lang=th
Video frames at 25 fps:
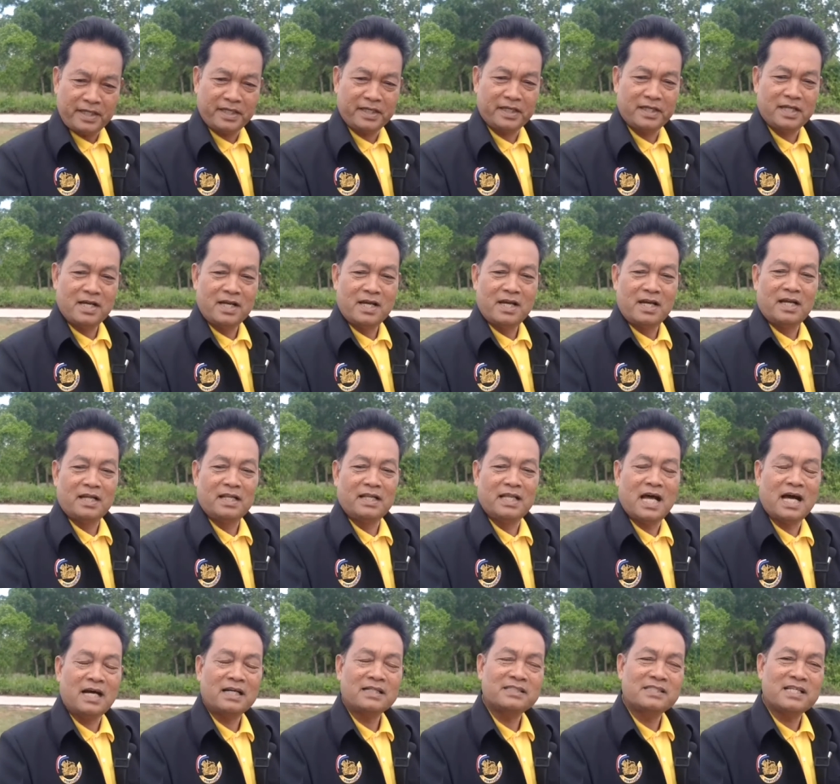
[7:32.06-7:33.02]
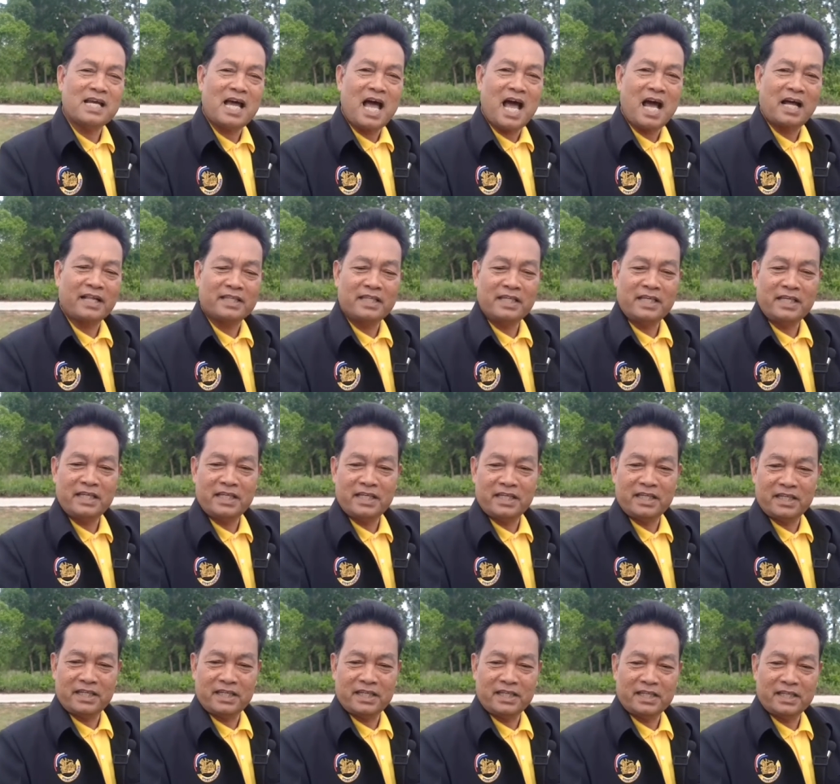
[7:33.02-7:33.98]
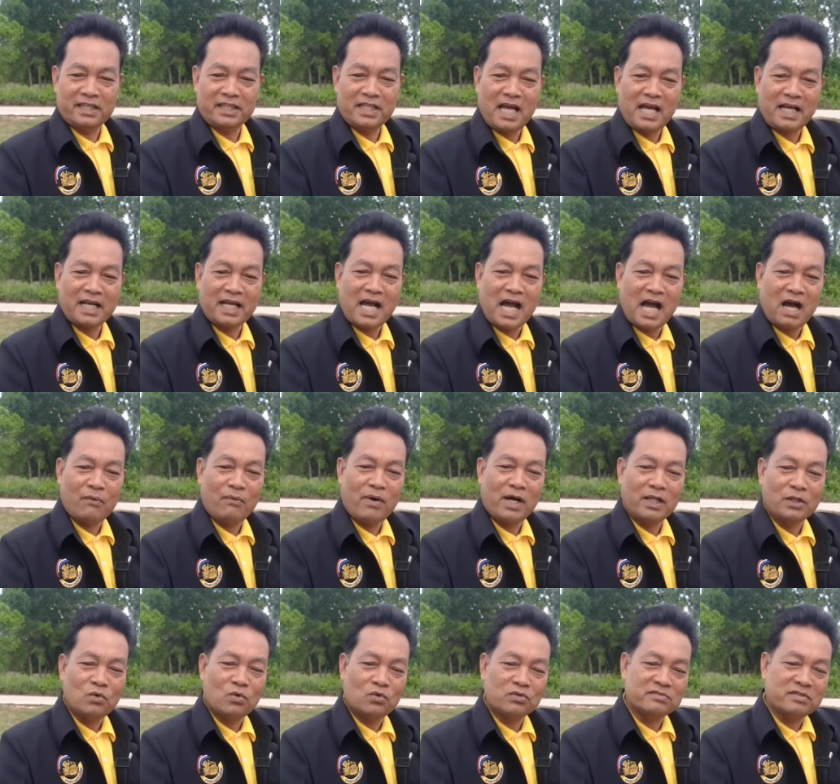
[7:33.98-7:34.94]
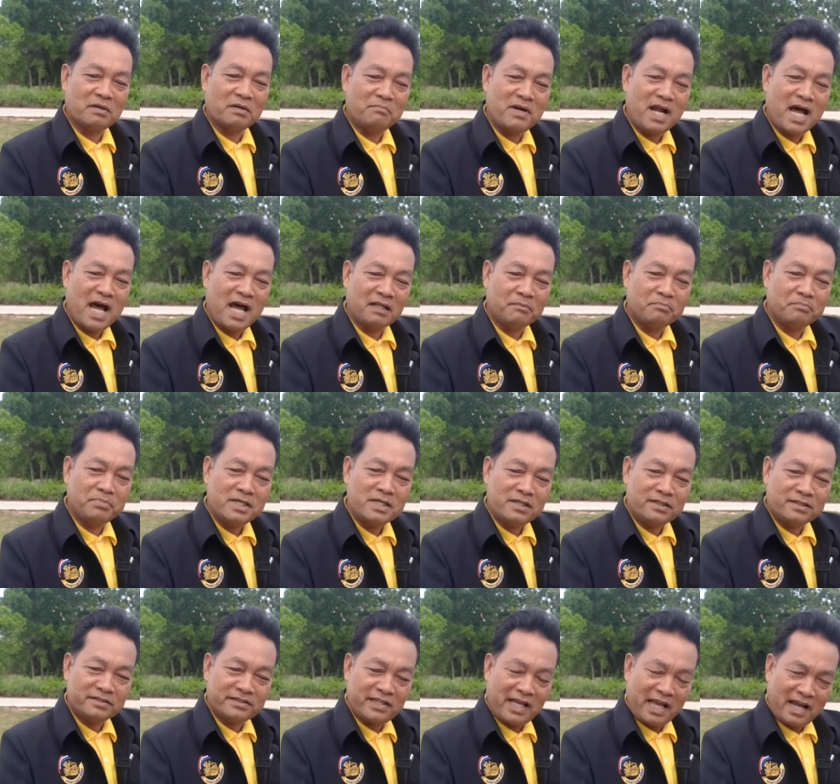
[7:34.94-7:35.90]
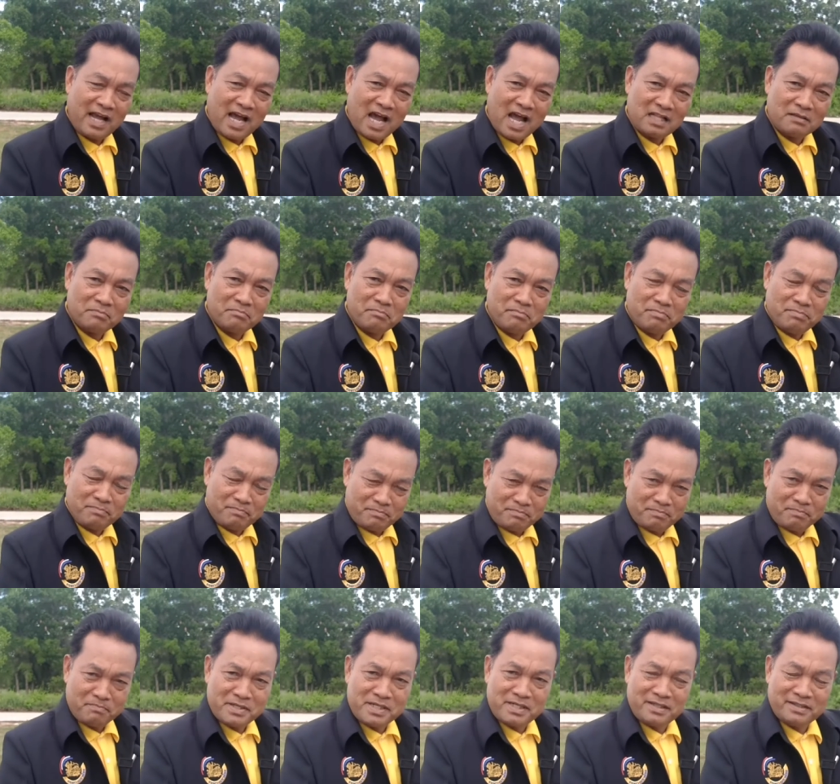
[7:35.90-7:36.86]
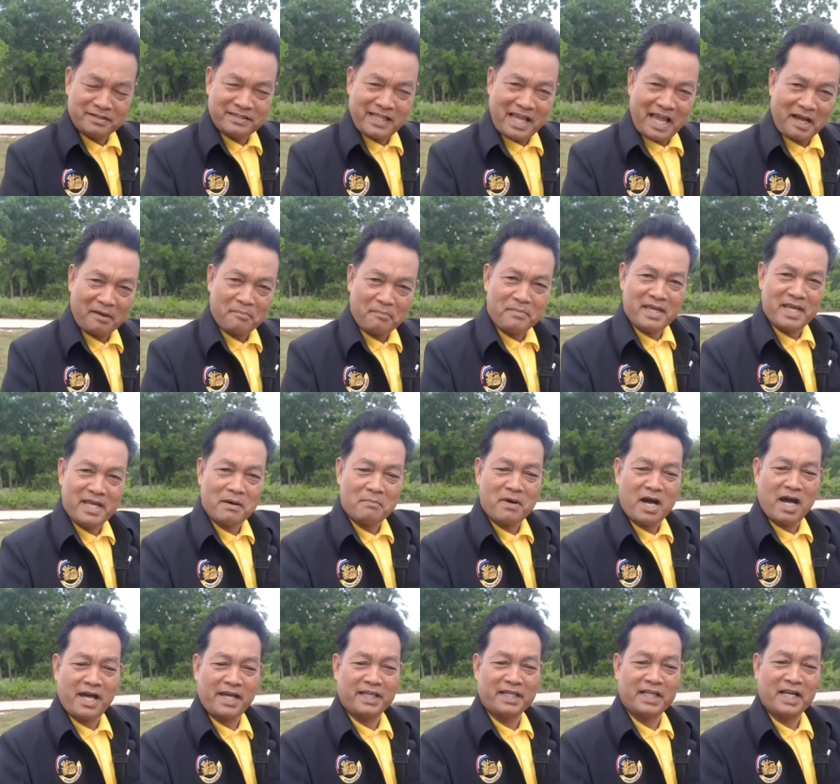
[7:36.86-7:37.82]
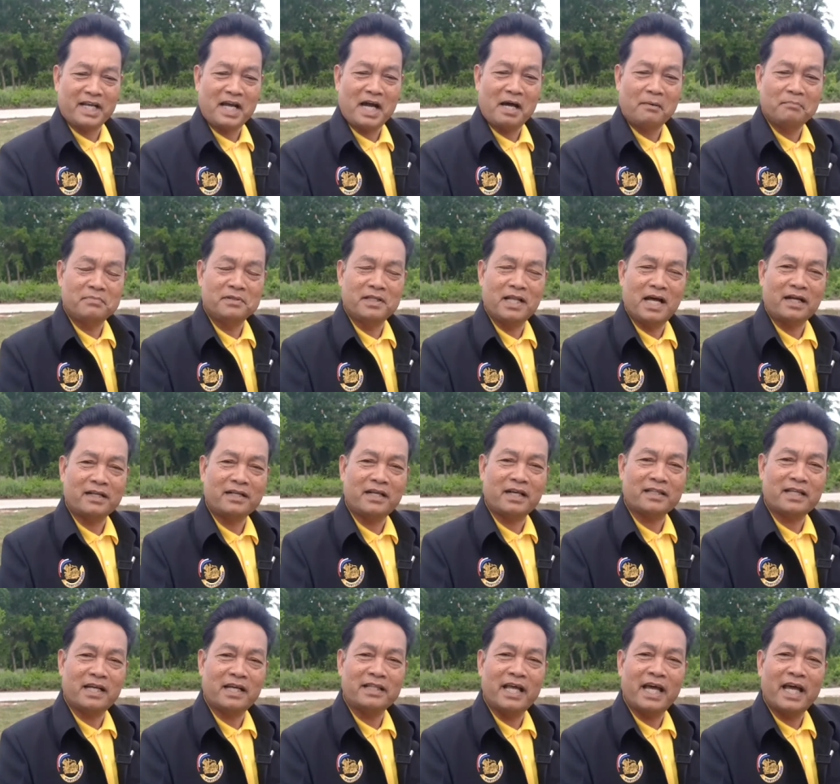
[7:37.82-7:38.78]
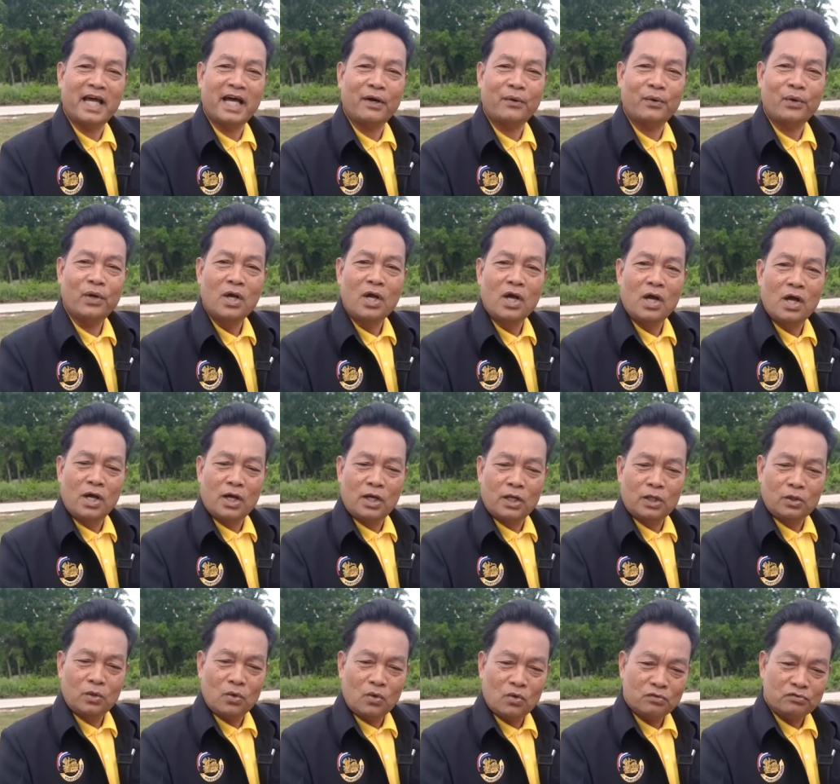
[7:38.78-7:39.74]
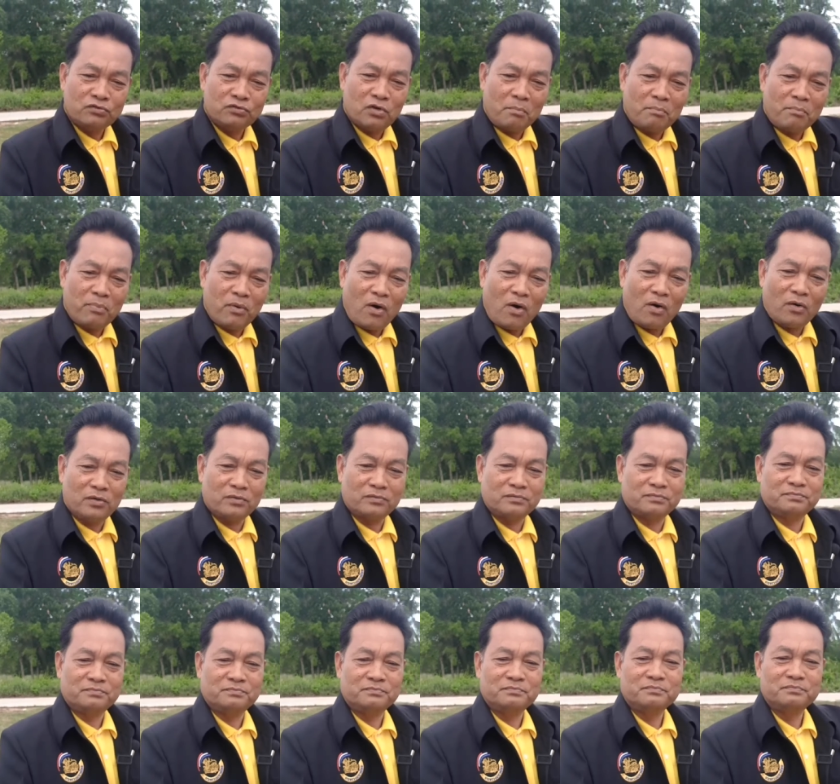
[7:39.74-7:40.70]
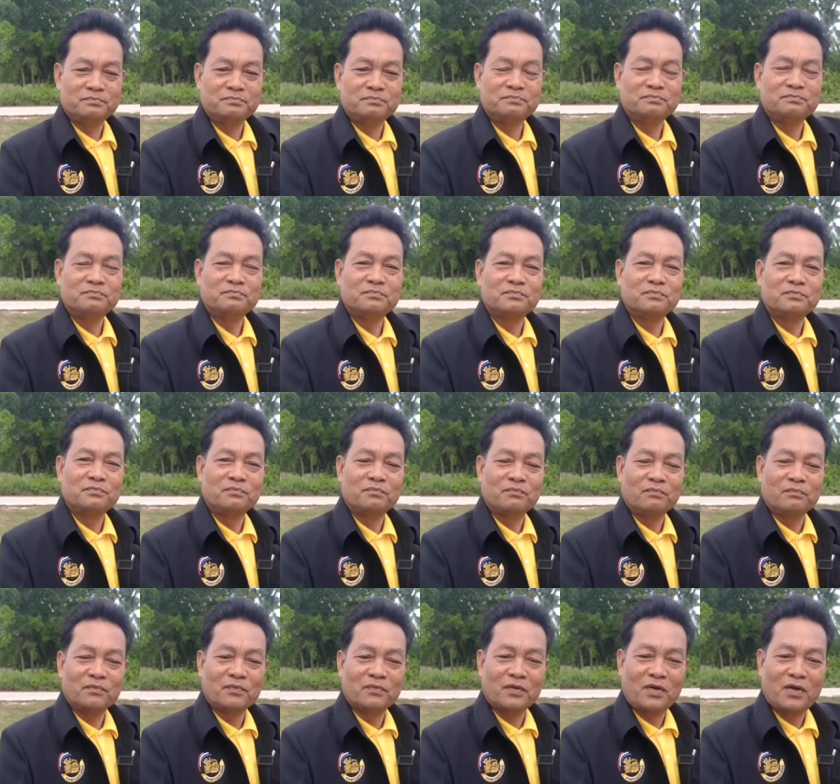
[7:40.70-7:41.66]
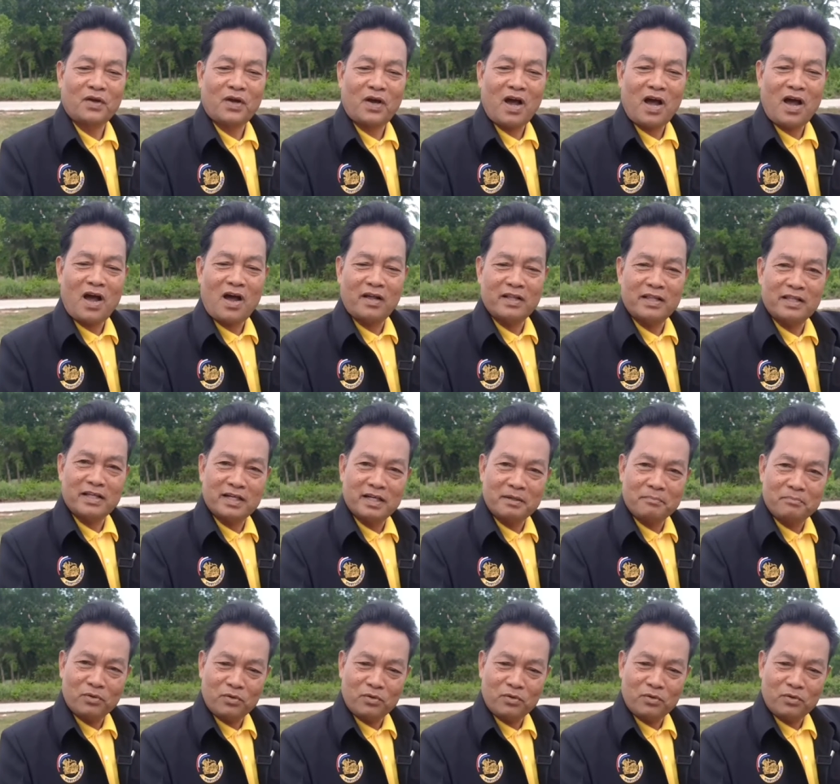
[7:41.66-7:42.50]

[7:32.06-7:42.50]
หลังจากที่ได้ข่าวว่าลุงสำราญเพิ่งแต่งงานเพิ่งแต่งเมียใหม่นะครับ หลังจากนั้นแล้ว ลุงสมพงศ์ก็เลยพูดว่า